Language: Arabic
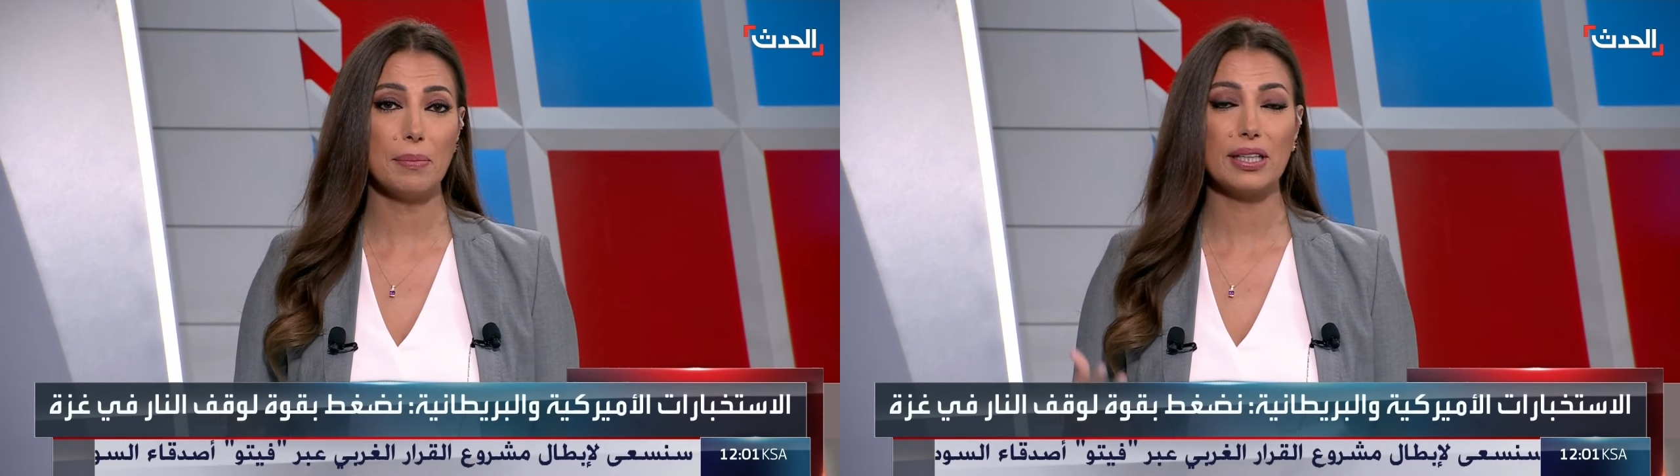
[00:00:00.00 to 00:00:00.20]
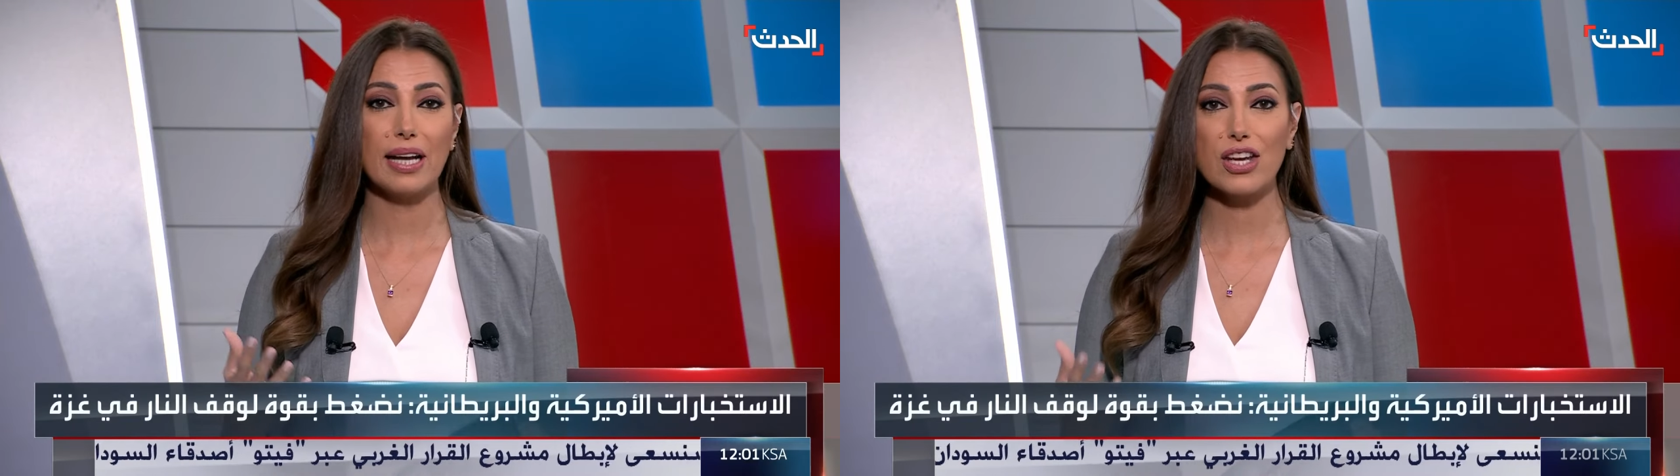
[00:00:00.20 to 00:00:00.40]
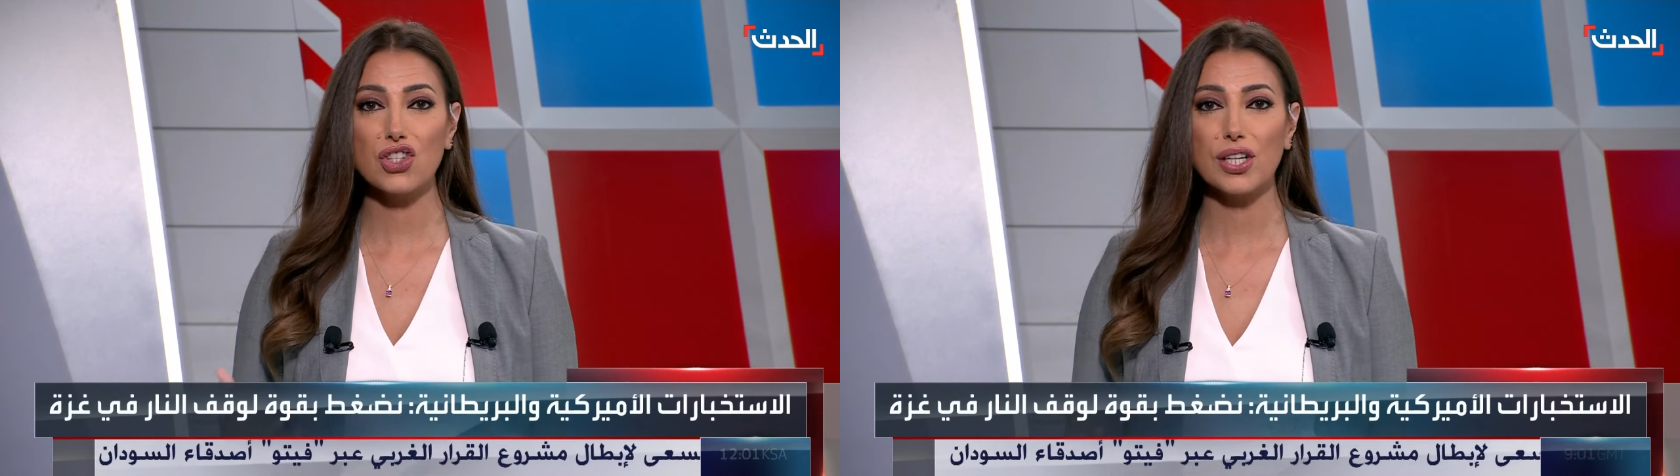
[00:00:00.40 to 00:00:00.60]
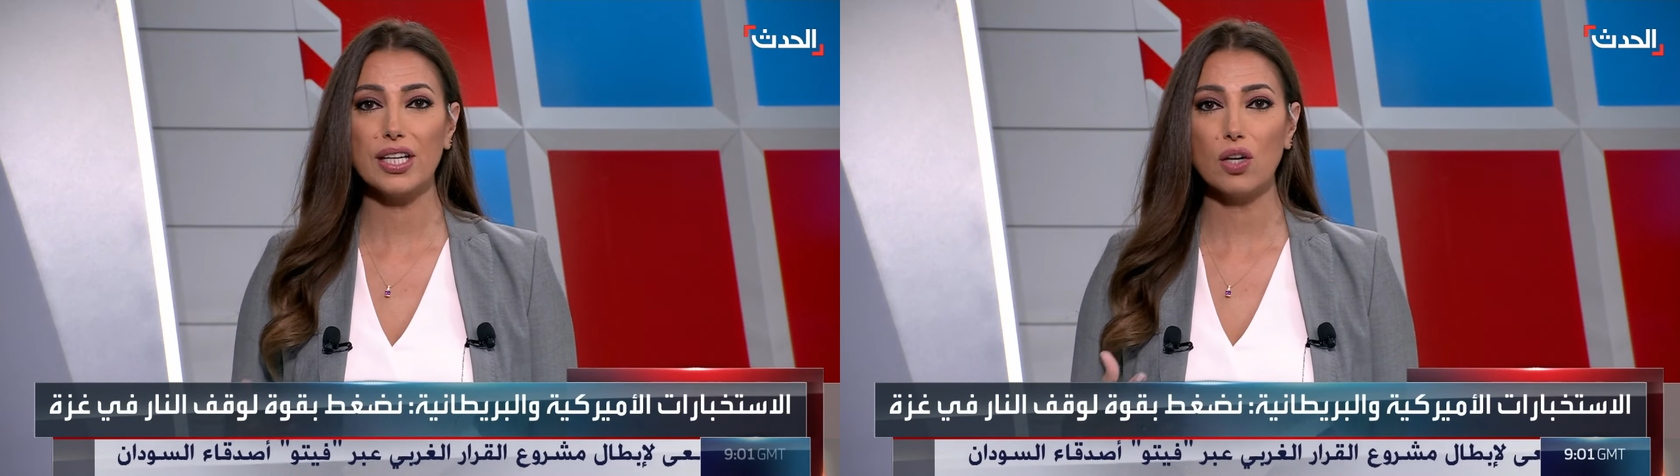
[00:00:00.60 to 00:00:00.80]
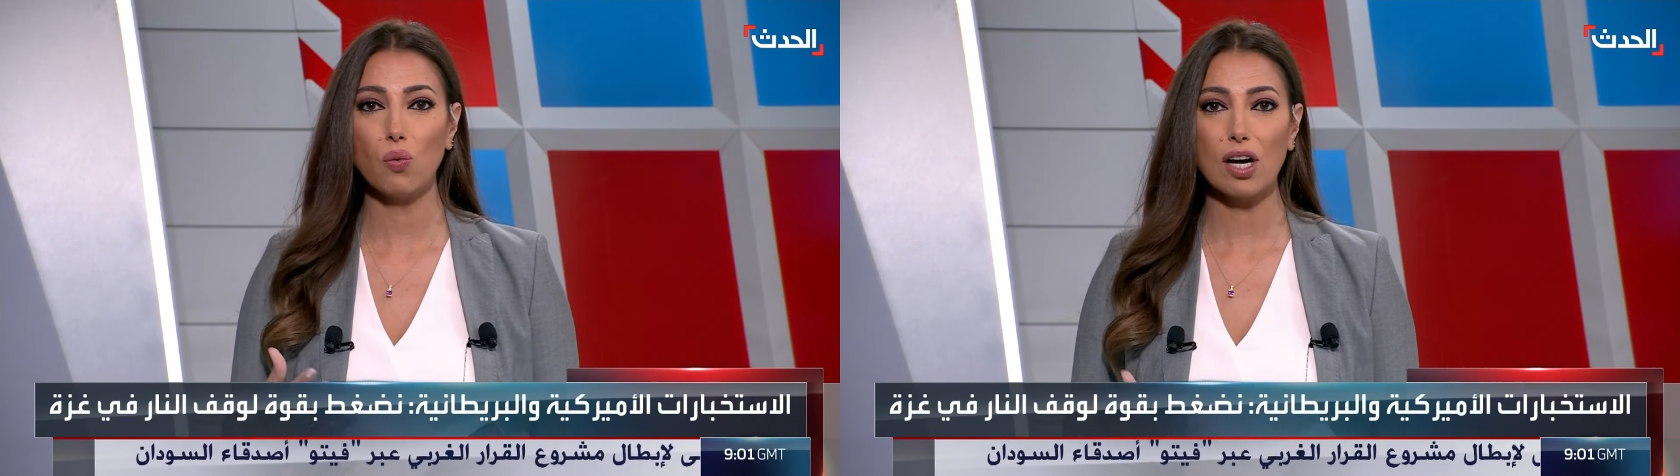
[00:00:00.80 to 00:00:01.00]
من
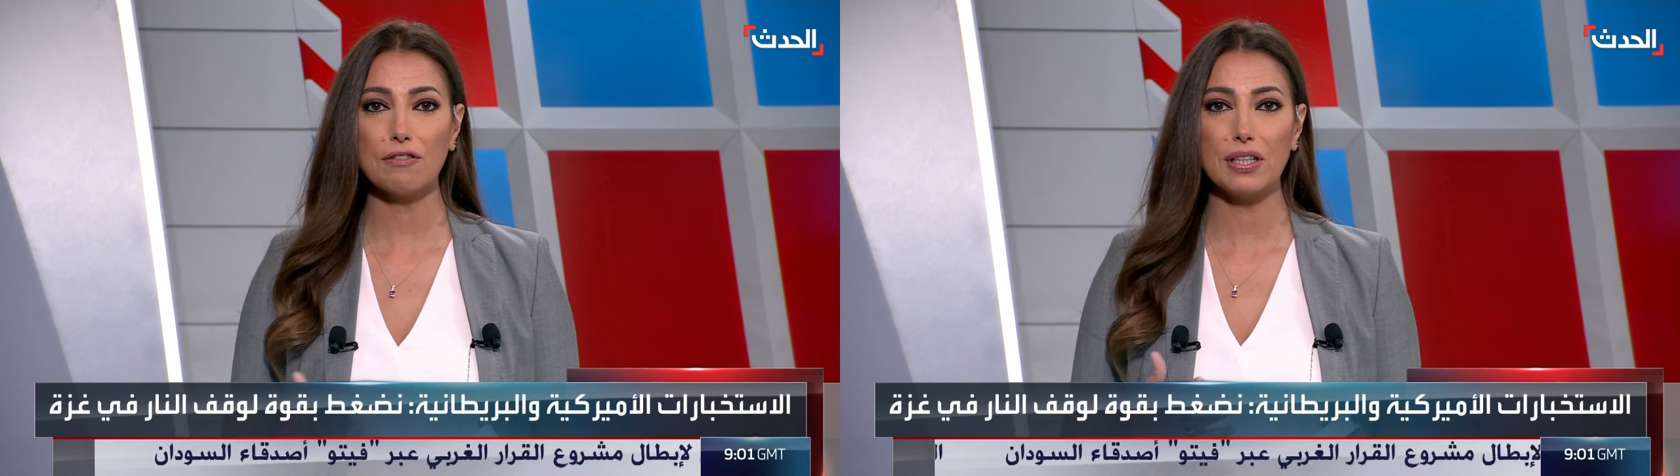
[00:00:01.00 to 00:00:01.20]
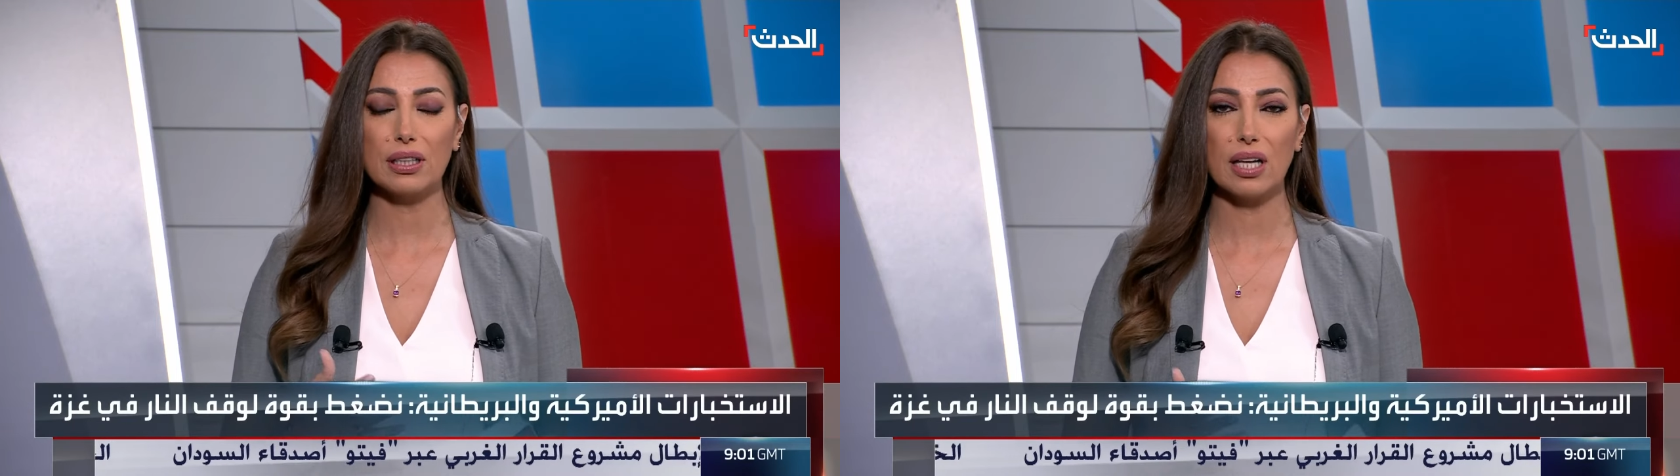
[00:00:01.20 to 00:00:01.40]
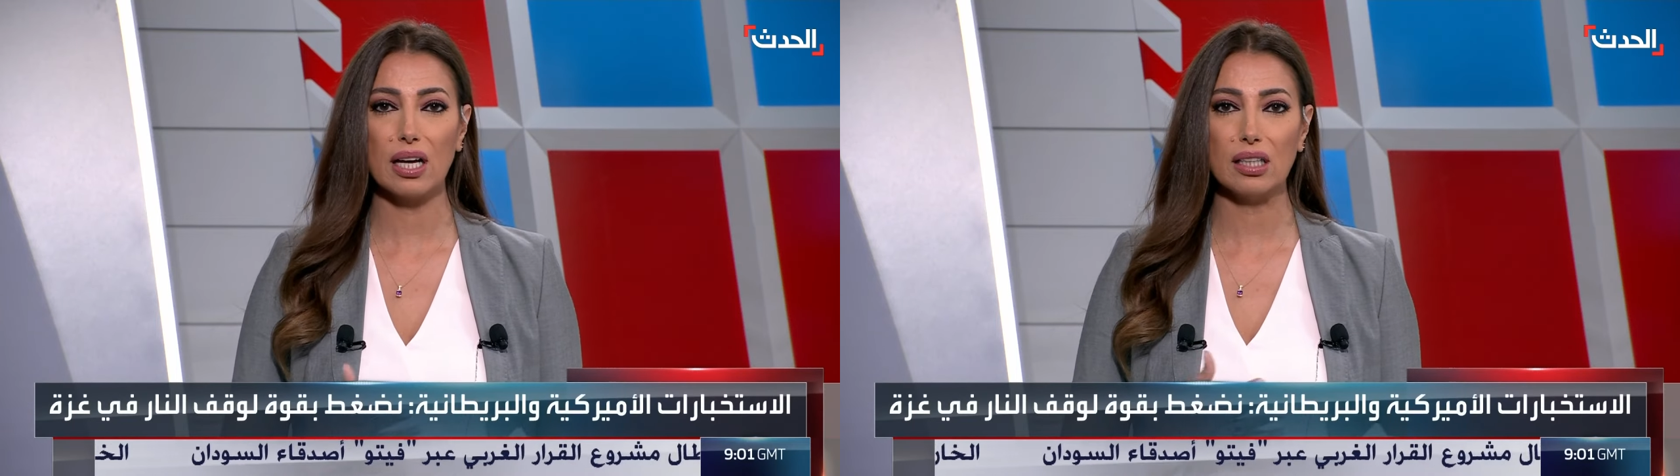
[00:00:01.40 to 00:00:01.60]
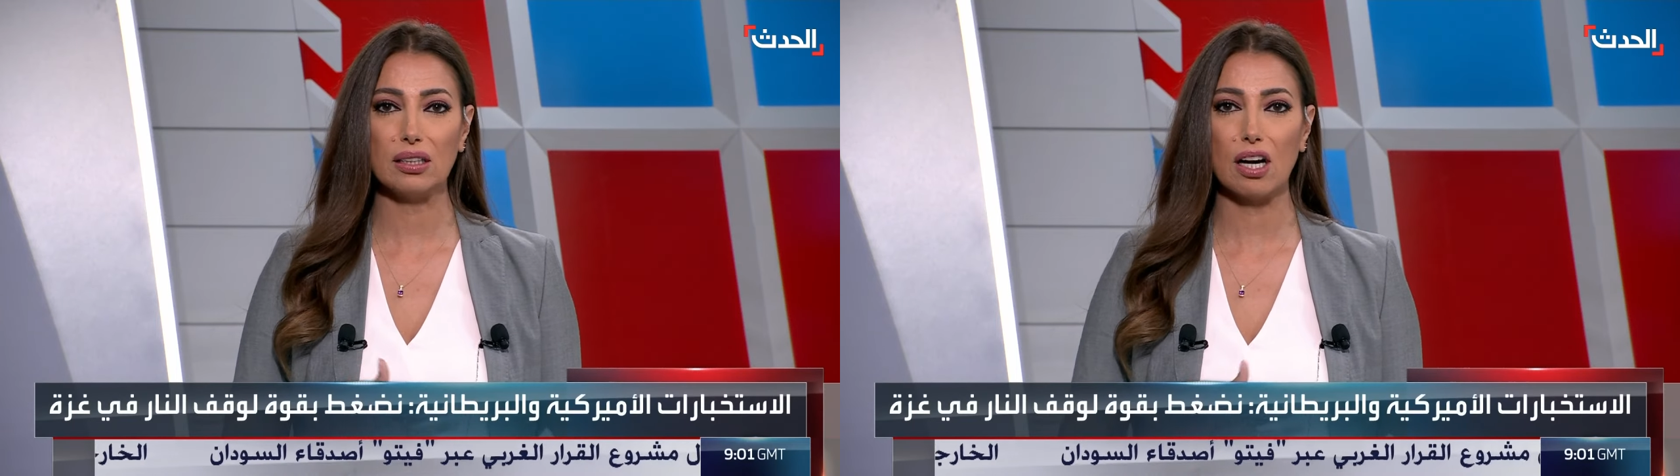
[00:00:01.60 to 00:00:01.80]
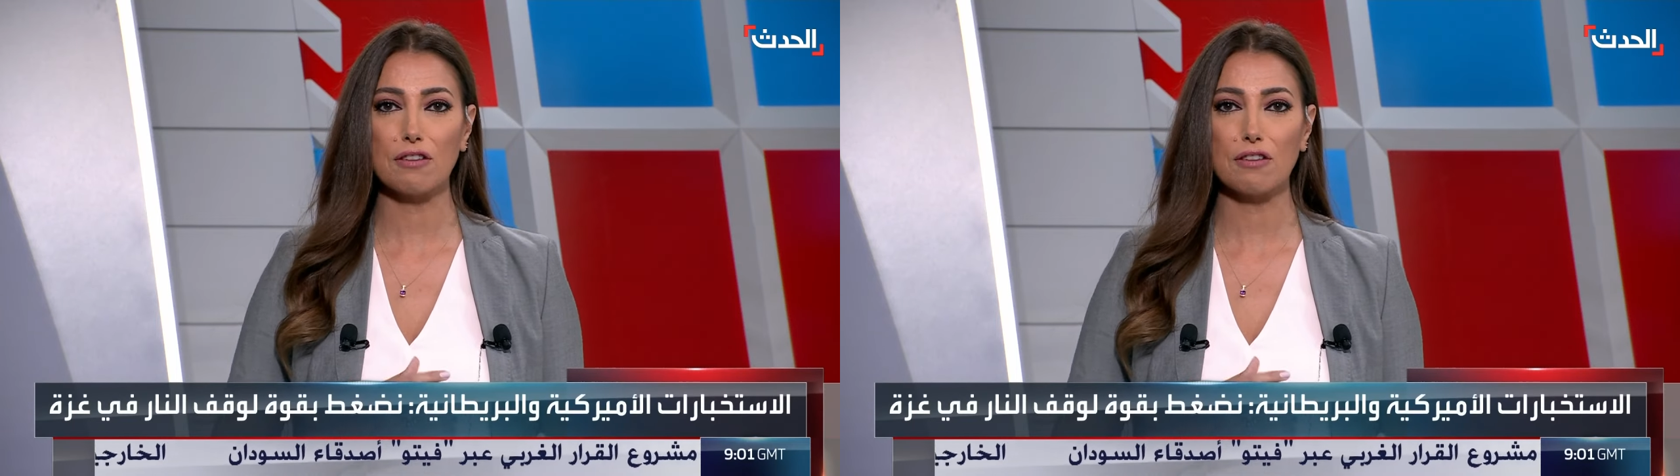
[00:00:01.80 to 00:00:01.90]
اجل وقف اطلاق النار